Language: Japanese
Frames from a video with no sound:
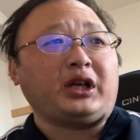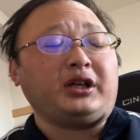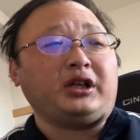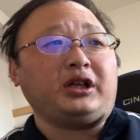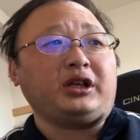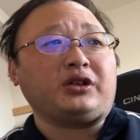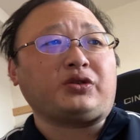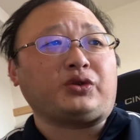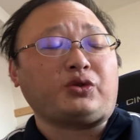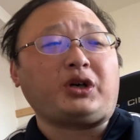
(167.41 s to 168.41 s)
えー、
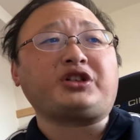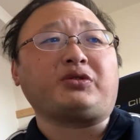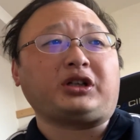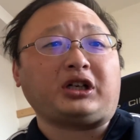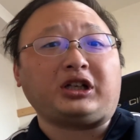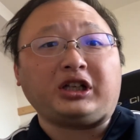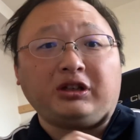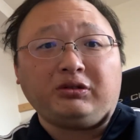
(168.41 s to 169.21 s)
その障害者の方ができ